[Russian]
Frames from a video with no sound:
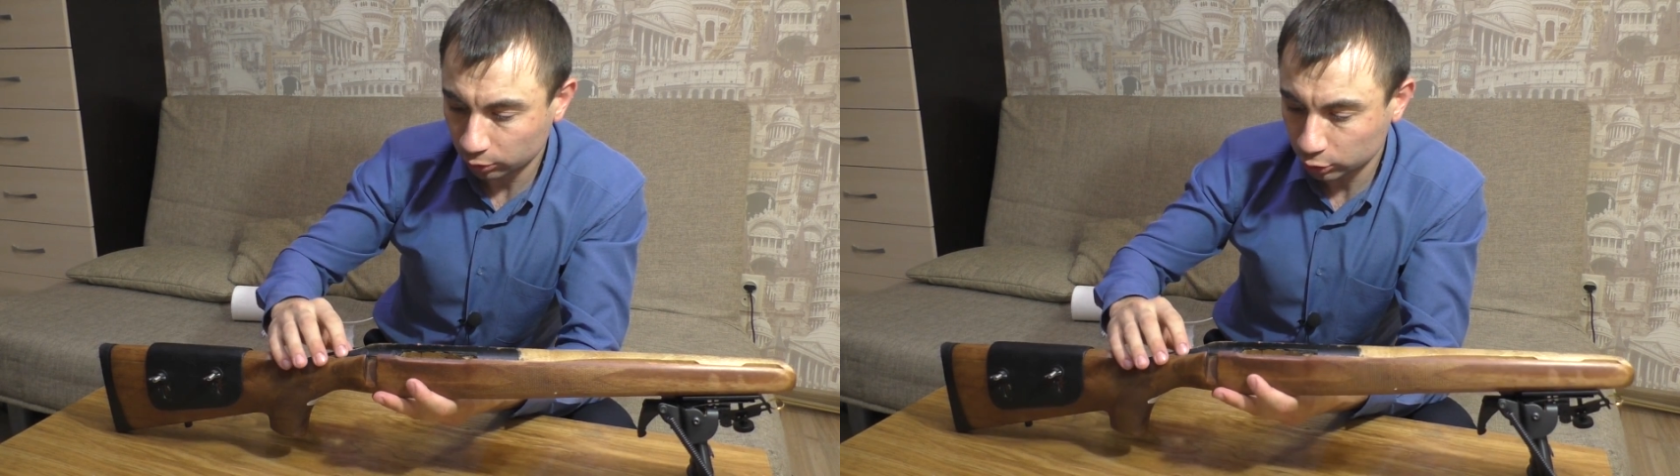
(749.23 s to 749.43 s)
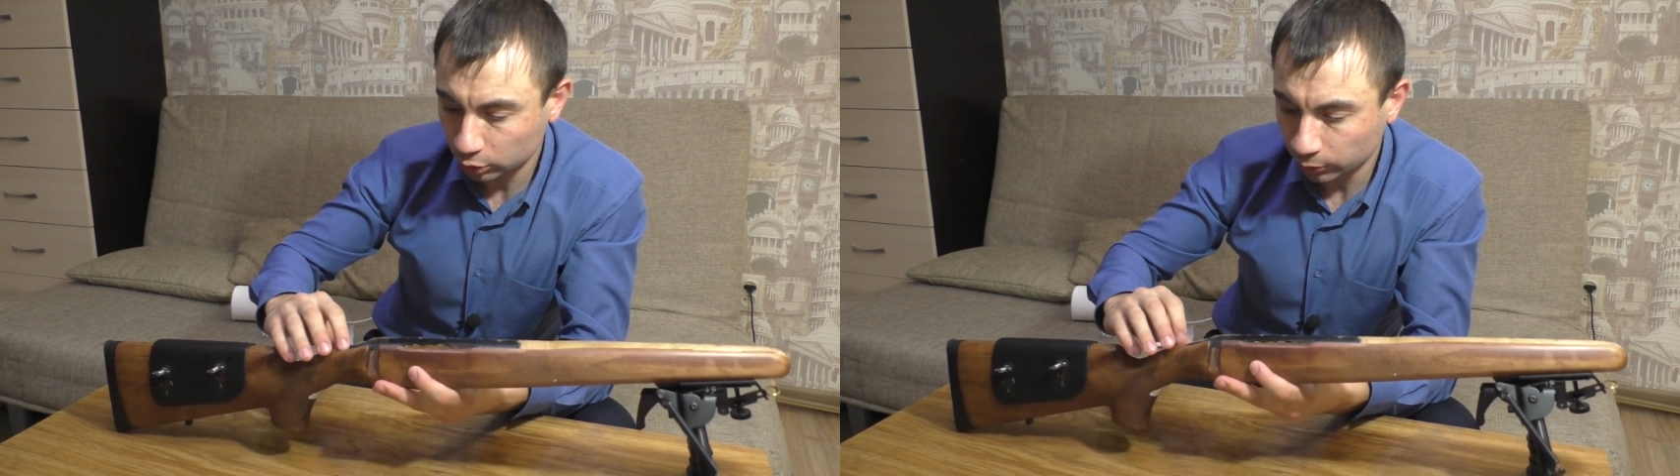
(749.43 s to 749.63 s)

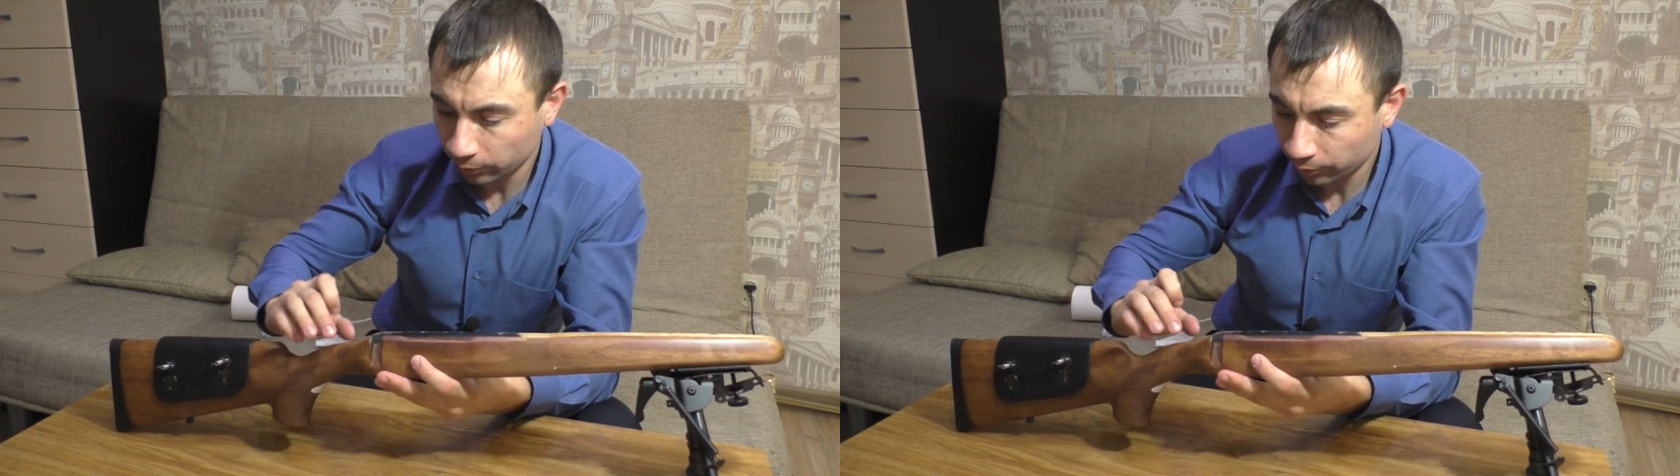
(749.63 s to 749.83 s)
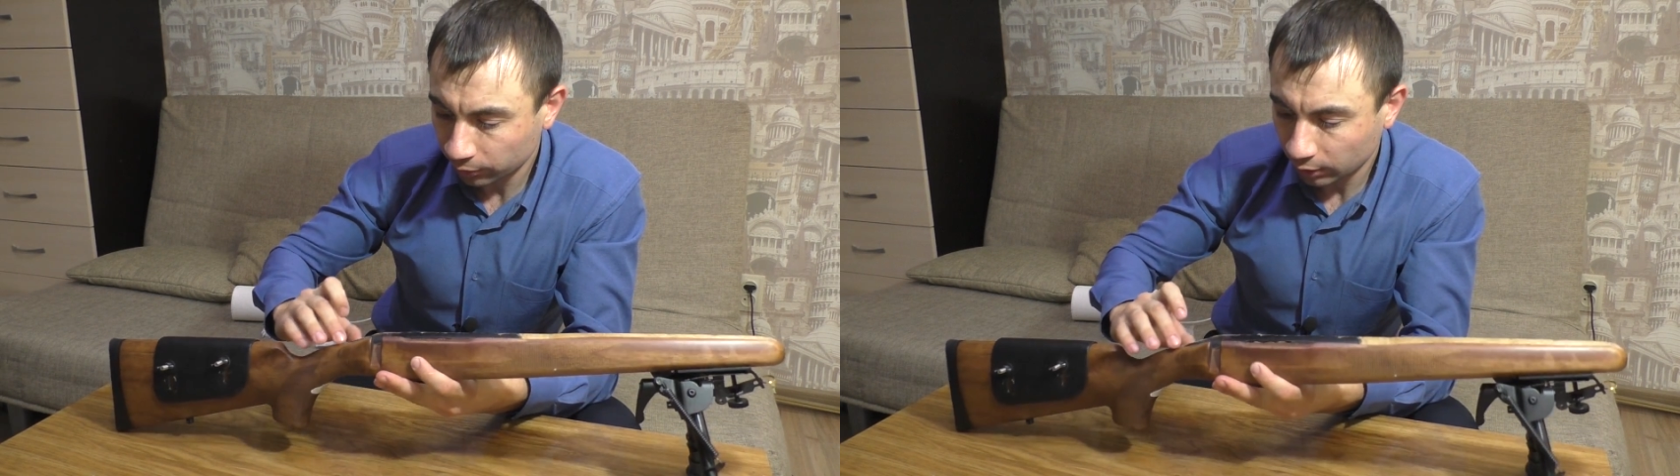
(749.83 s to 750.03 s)
то что
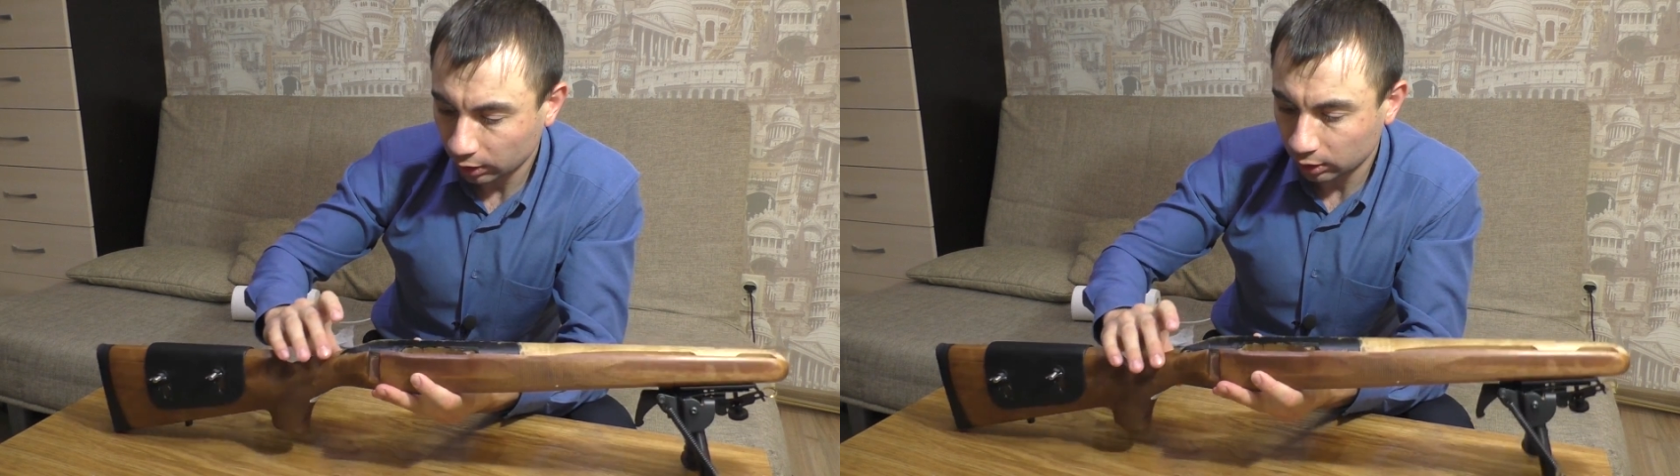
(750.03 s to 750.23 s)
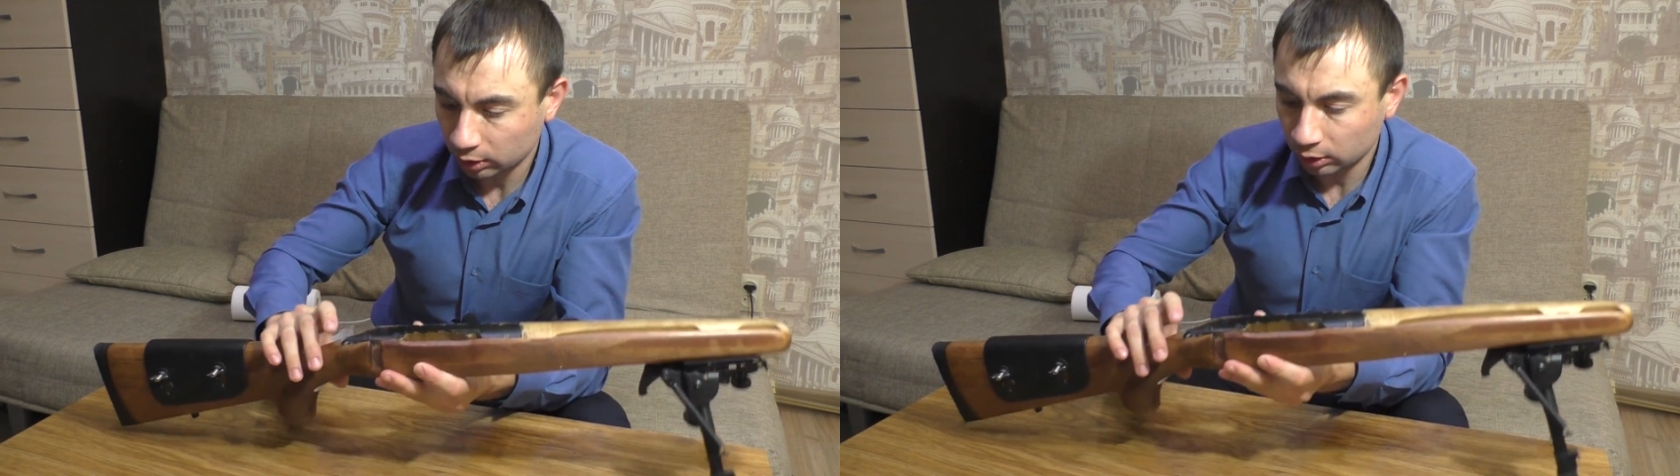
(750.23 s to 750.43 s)

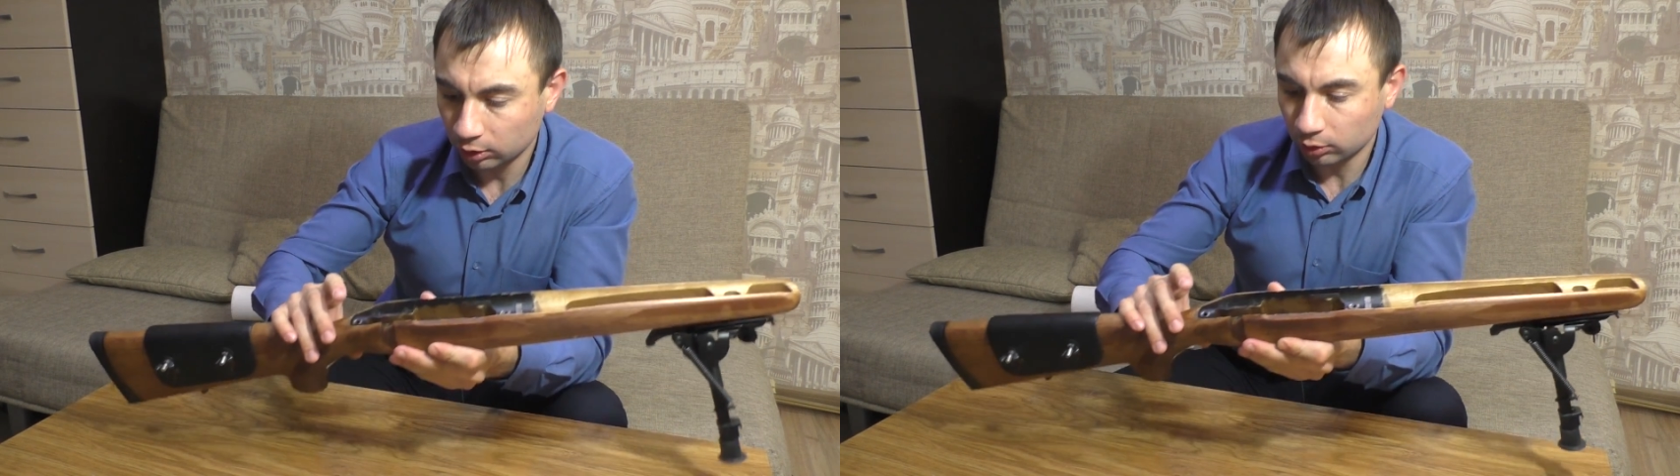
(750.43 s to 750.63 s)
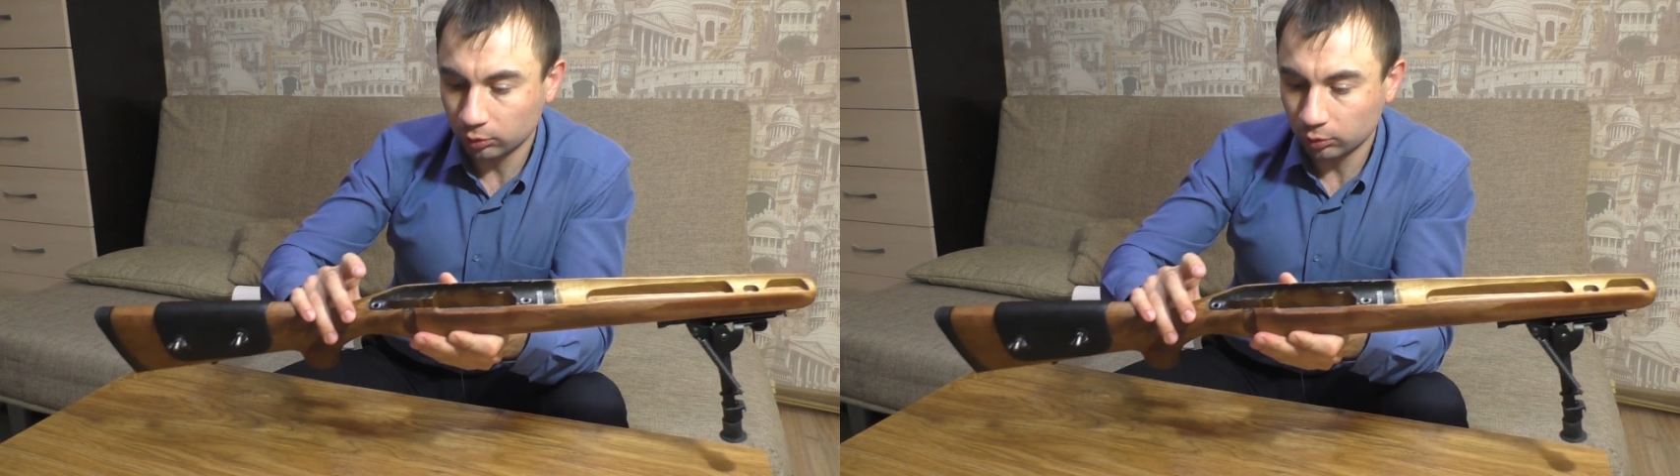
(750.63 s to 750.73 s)
э,